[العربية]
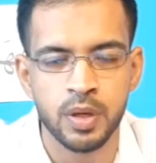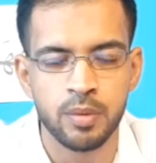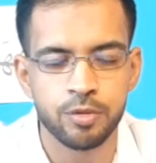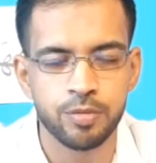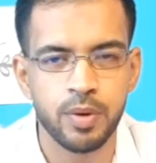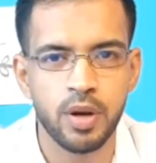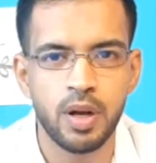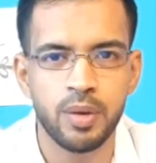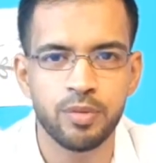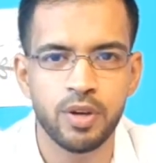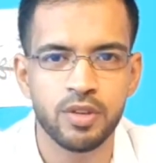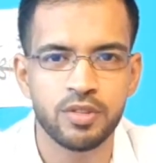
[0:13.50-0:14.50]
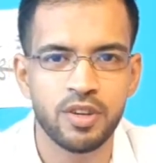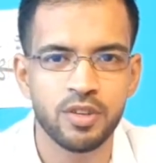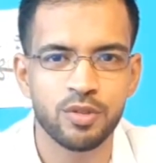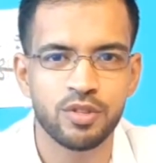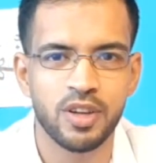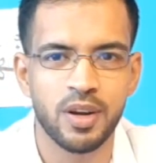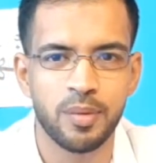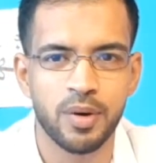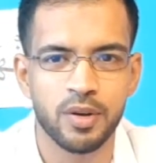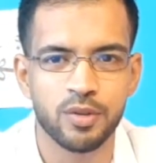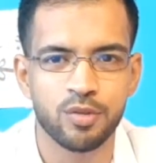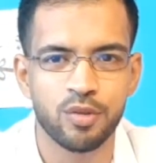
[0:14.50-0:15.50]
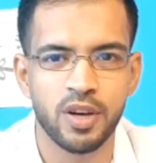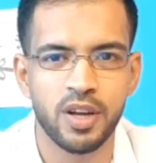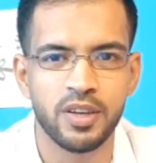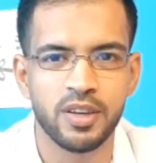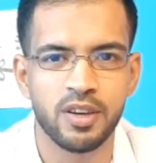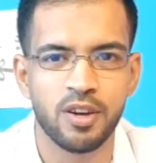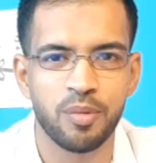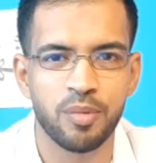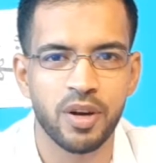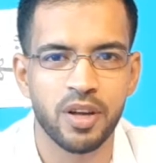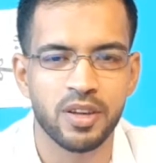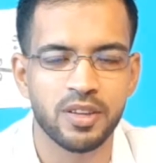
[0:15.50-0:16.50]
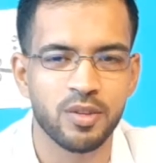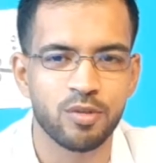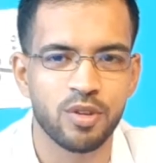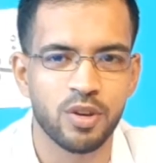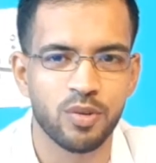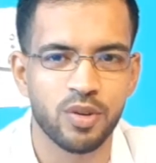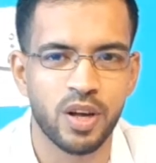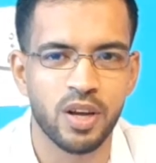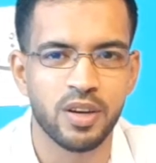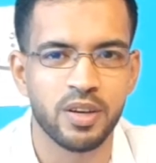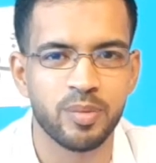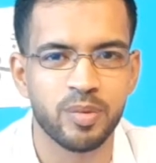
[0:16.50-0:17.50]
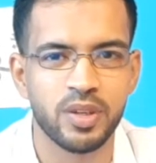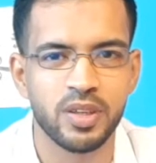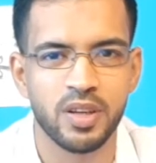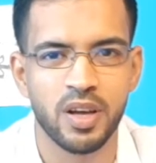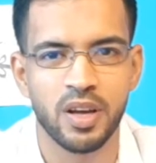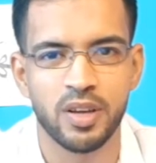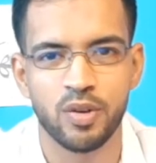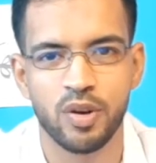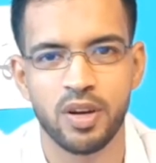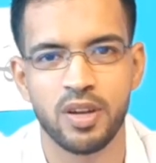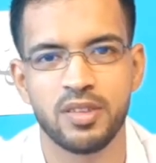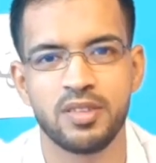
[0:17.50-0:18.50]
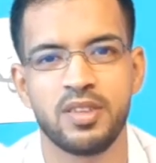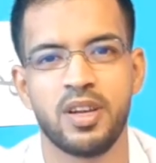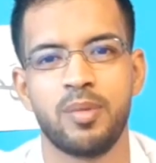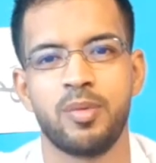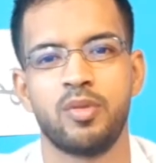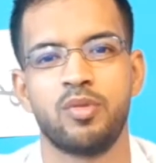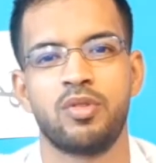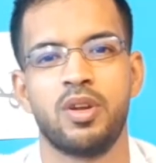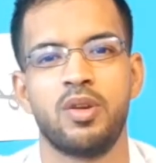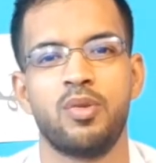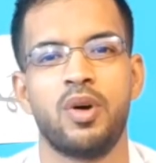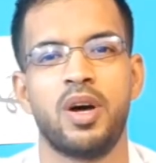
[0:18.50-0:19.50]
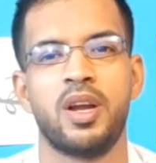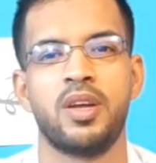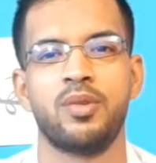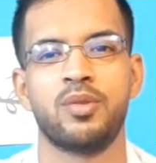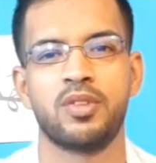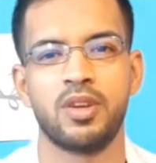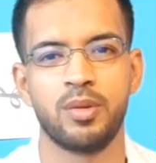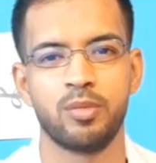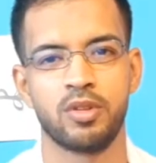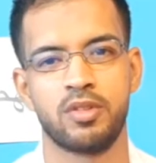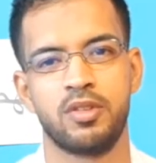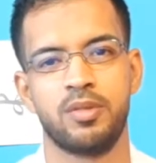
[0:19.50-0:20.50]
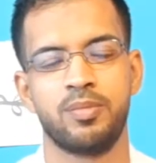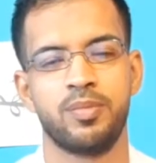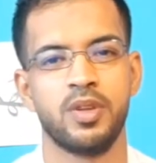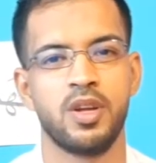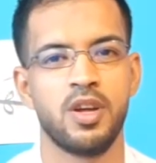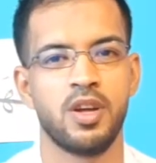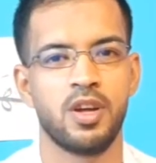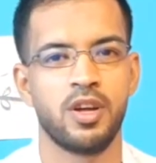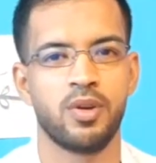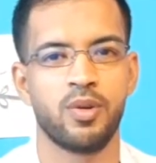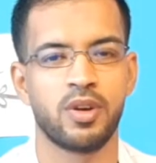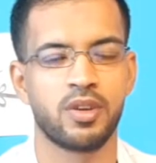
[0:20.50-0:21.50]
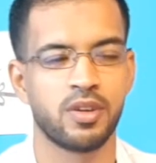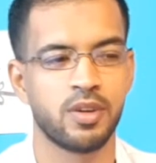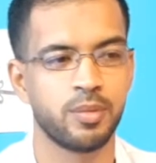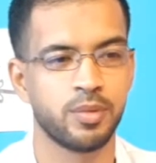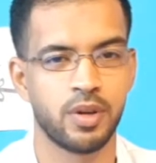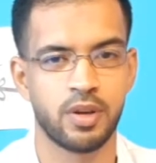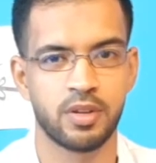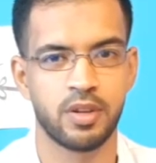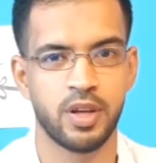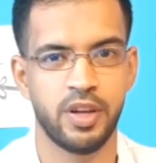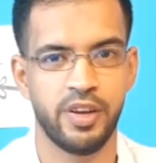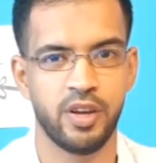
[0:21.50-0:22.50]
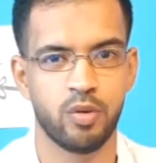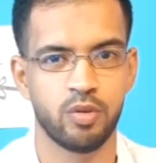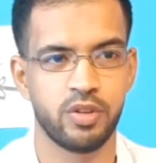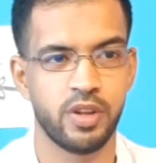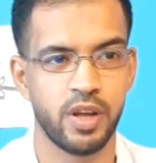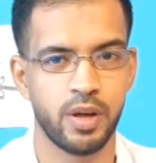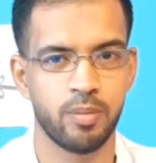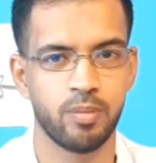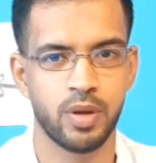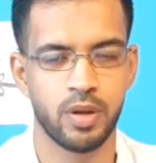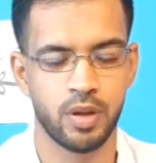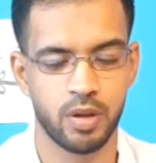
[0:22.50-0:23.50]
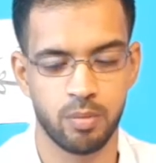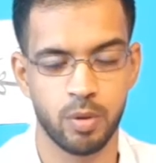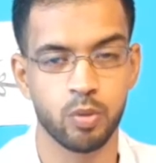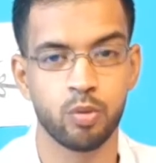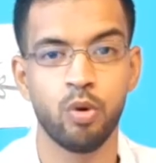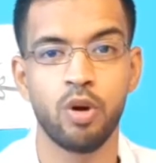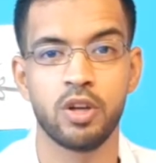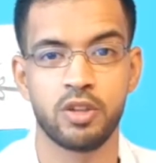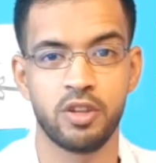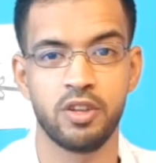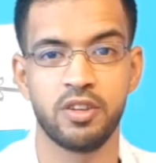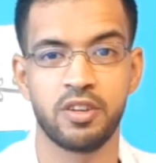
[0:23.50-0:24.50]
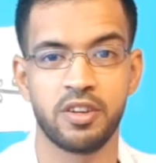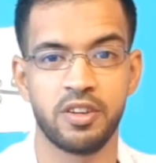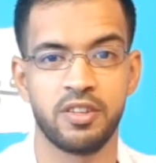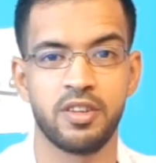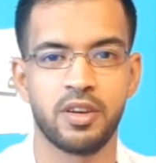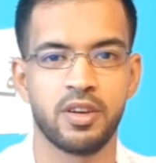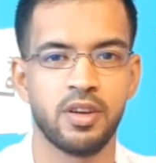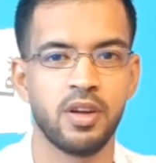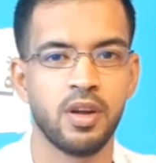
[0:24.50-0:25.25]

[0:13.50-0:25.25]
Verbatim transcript: بسم الله الحمد لله والصلاة والسلام على رسول الله ان الله وملائكته يصلون على النبي يا ايها الذين امنوا صلوا عليه وسلموا تسليما اخواني الكرام النهاردة احنا قدام آه، موضوع خطير جدا